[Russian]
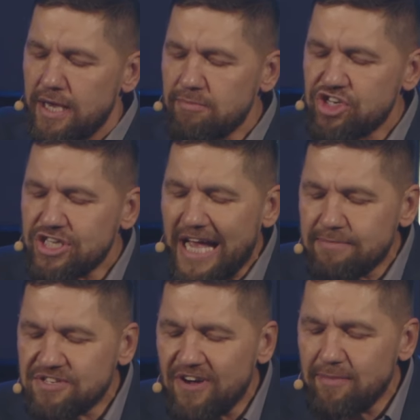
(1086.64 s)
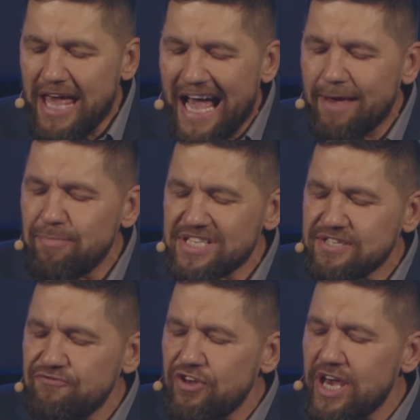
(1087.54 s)
И мы читаем с вами, а
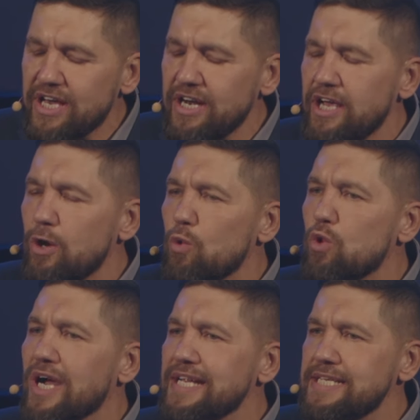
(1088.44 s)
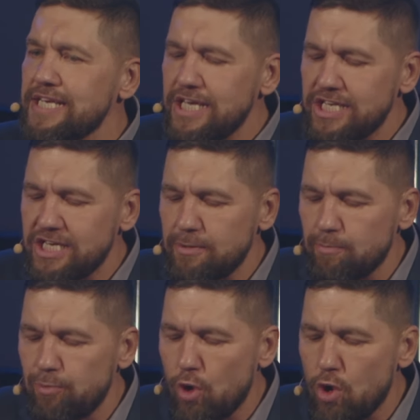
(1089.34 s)
без веры угодить
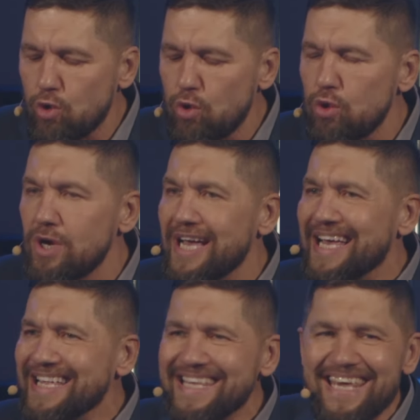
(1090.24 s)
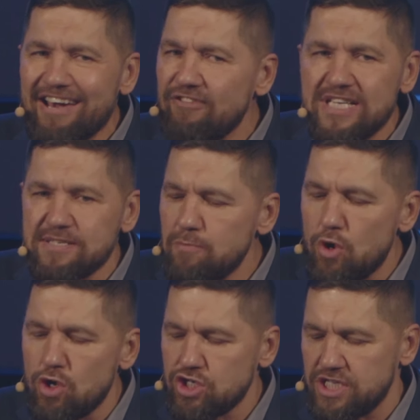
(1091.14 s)
Богу
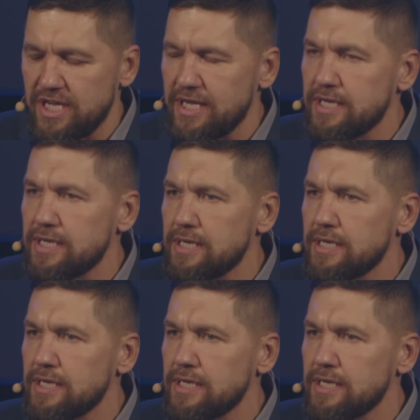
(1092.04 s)
невозможно.